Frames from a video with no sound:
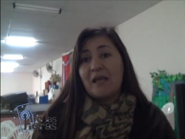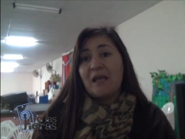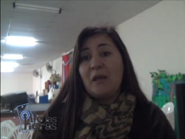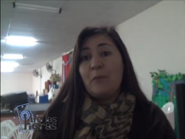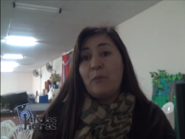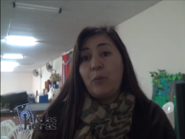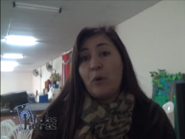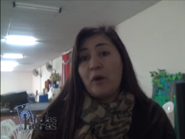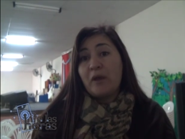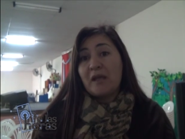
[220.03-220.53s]

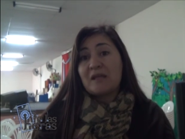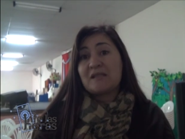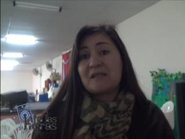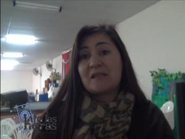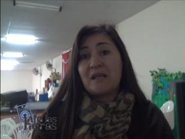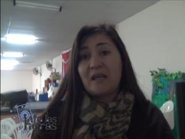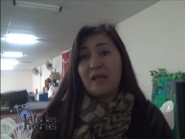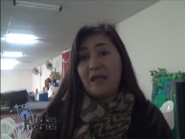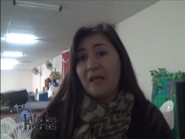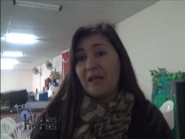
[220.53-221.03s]
y pueda
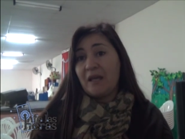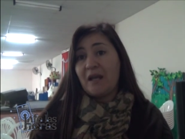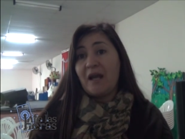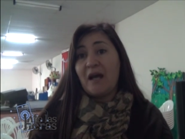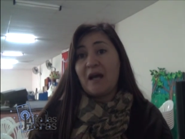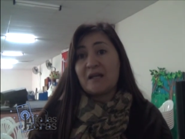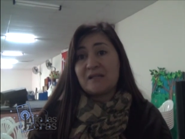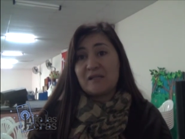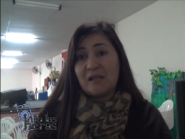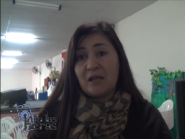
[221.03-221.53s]
seguir
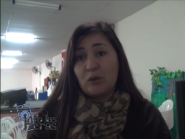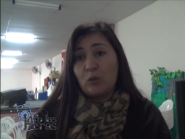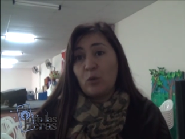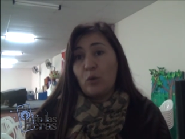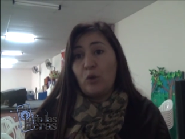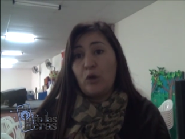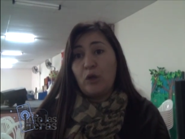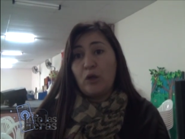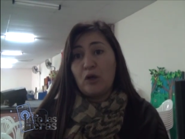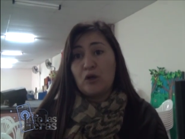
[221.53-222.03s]
hacia
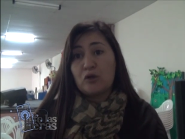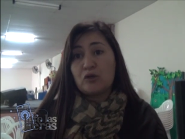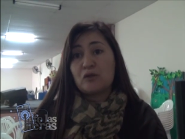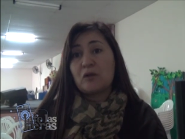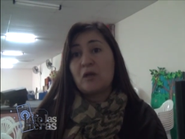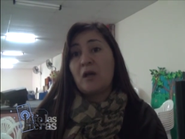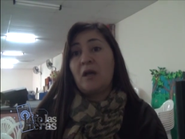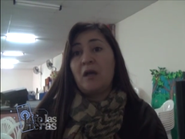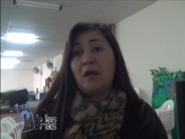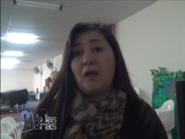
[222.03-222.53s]

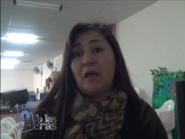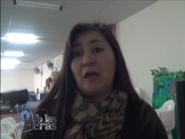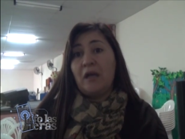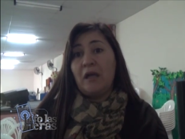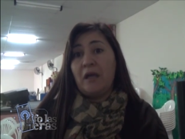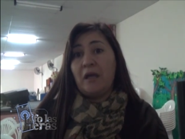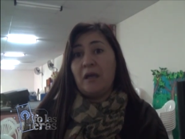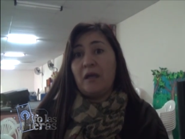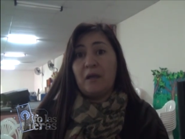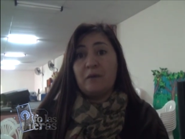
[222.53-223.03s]
estudios
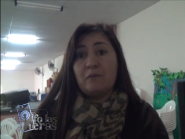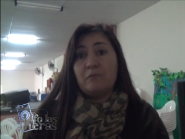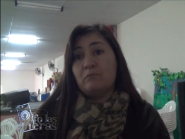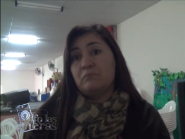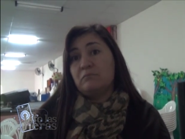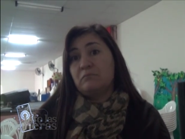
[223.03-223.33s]
eh,